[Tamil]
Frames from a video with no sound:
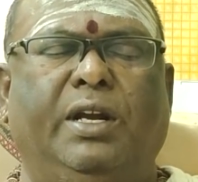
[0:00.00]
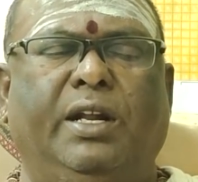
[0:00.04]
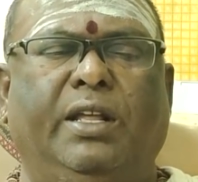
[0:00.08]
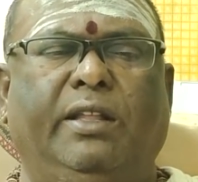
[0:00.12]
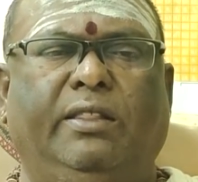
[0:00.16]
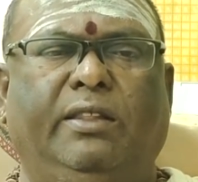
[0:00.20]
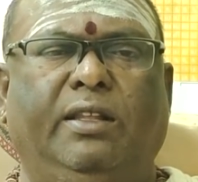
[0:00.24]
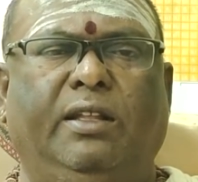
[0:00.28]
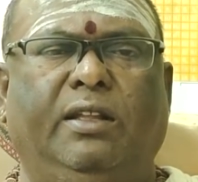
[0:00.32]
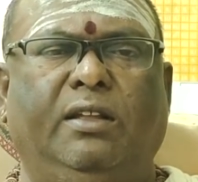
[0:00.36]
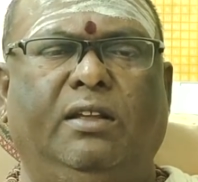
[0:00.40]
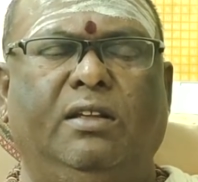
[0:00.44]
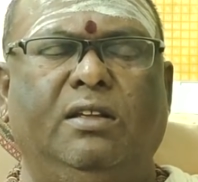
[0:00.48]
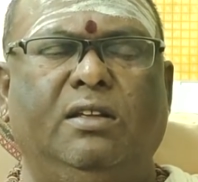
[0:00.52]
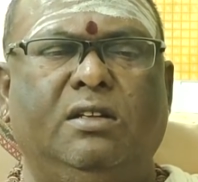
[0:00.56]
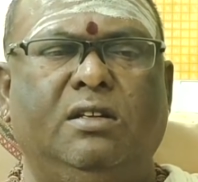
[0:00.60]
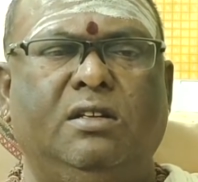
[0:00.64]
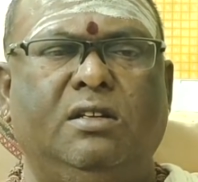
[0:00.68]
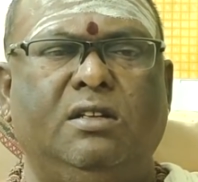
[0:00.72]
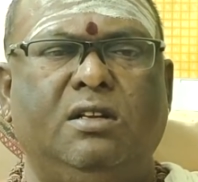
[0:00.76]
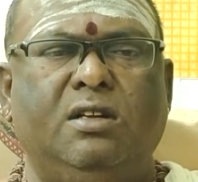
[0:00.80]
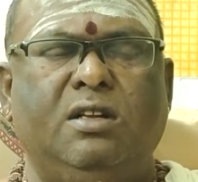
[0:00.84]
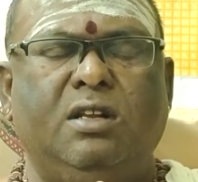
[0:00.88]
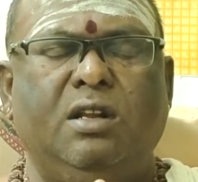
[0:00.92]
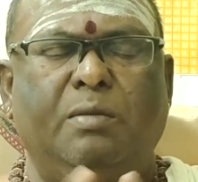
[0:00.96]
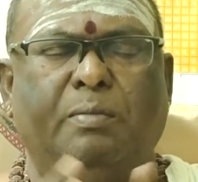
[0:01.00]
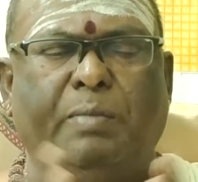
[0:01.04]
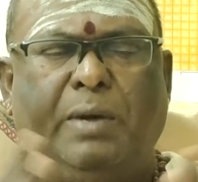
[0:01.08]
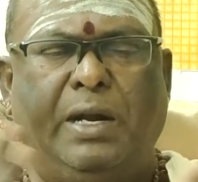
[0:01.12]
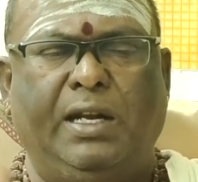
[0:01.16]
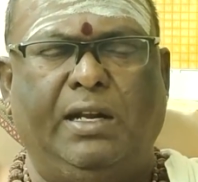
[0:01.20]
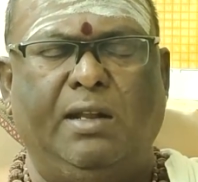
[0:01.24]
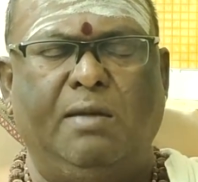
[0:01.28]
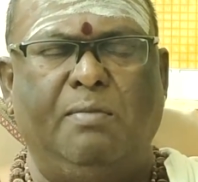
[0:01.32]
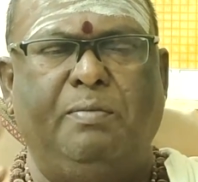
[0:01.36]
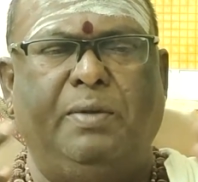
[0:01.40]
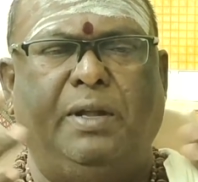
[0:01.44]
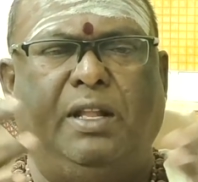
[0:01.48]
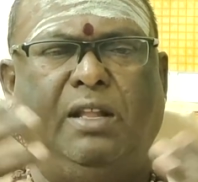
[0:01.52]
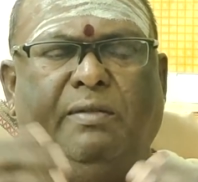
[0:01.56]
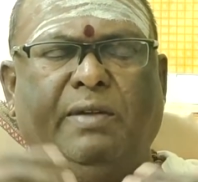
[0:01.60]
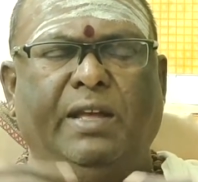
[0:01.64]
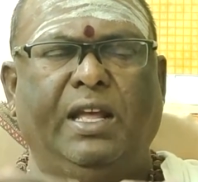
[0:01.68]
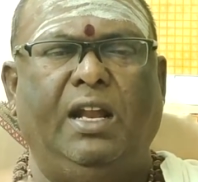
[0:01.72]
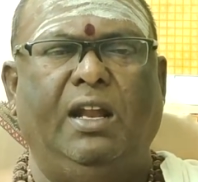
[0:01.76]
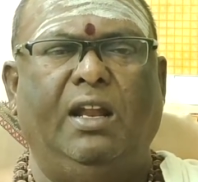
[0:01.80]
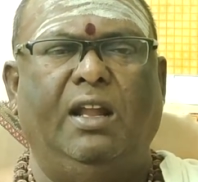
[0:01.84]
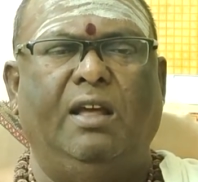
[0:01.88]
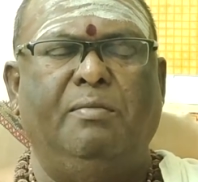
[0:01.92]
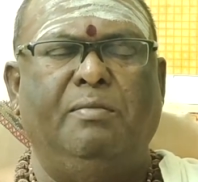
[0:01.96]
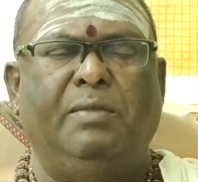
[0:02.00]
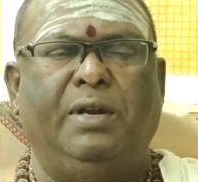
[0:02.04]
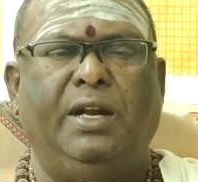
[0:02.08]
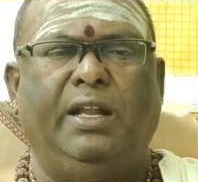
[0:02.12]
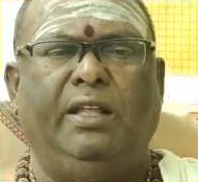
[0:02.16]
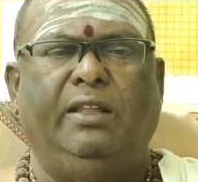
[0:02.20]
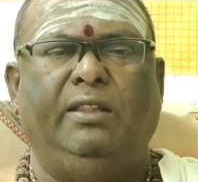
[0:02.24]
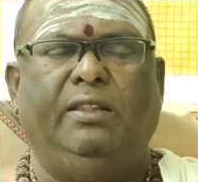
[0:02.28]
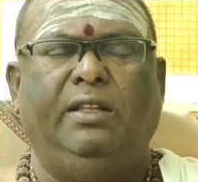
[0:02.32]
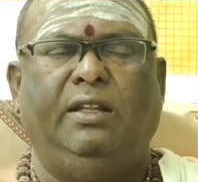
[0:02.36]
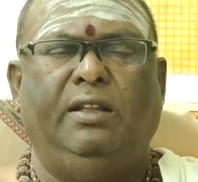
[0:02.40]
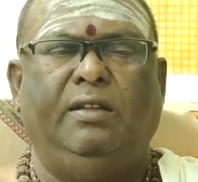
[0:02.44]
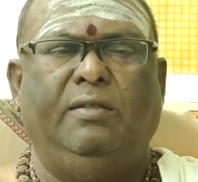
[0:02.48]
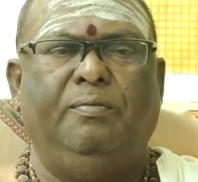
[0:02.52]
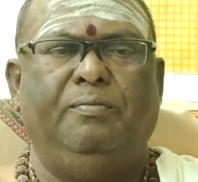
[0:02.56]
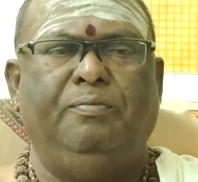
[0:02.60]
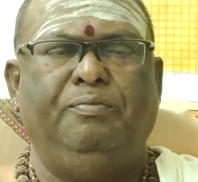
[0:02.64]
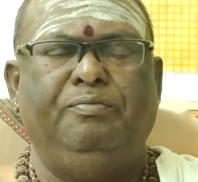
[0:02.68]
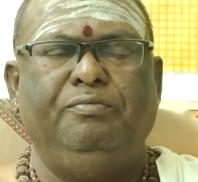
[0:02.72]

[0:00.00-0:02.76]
கிடைத்தது பட்டம் பதவியெல்லாம் கிடைத்தது